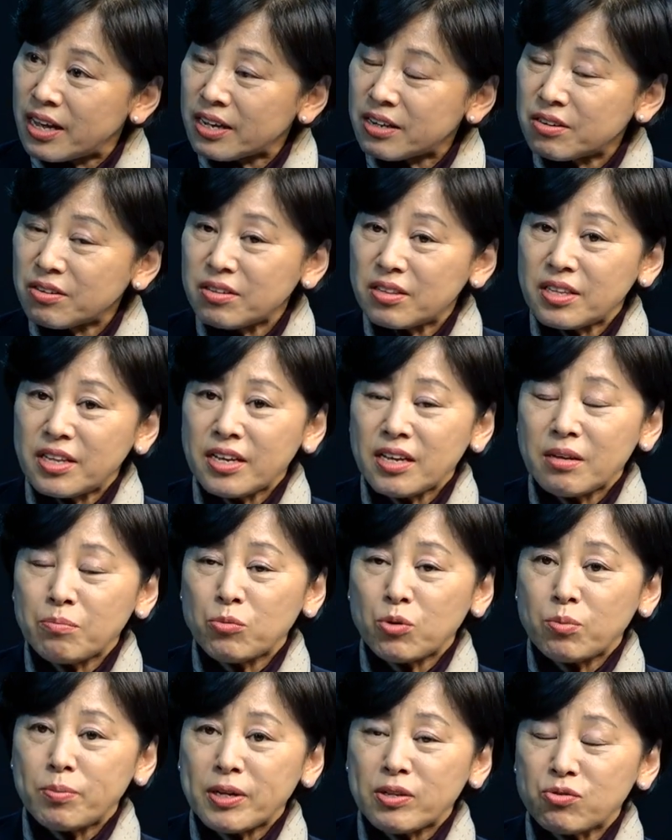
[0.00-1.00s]
그런데
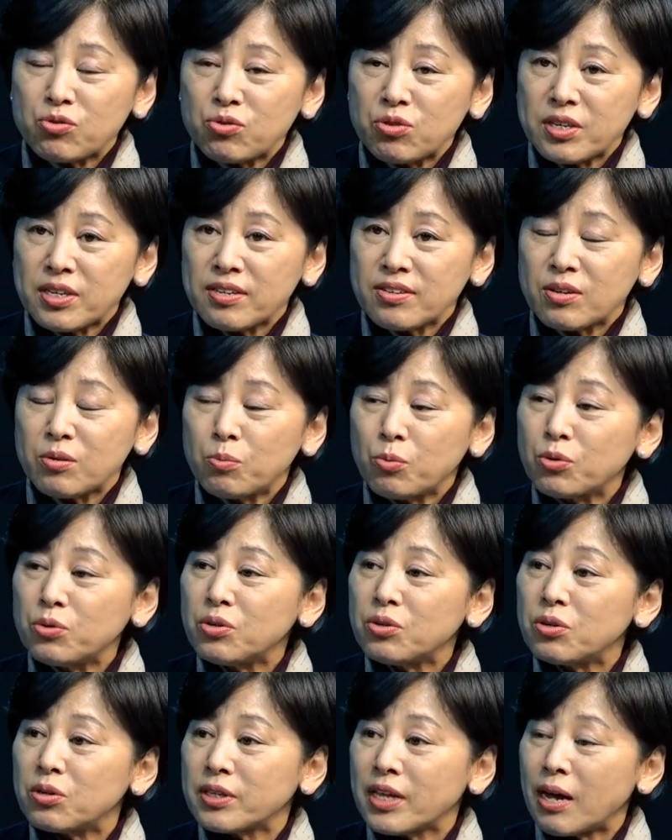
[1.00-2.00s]
뭐 매출에서
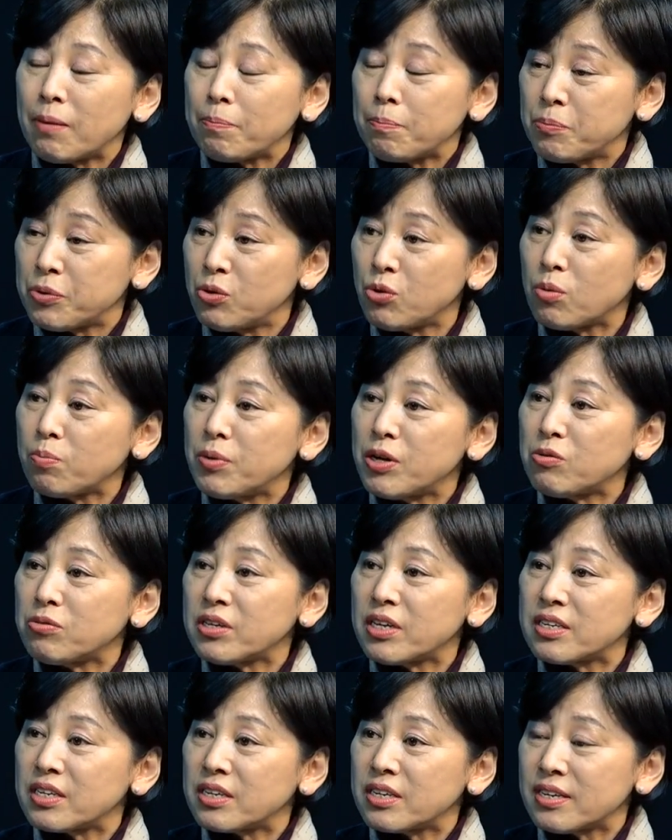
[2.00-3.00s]
모든 거 다 비용 빼고
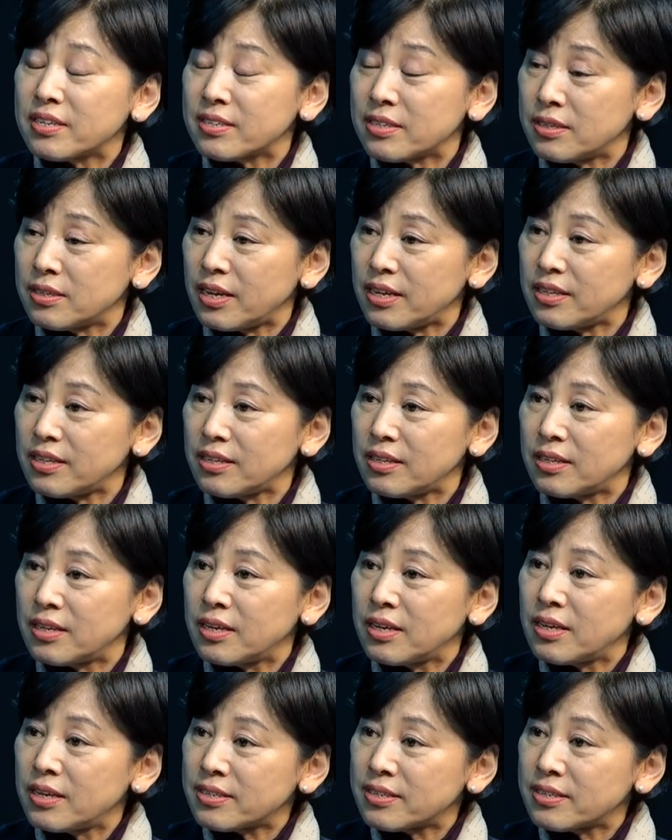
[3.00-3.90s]
나니까 한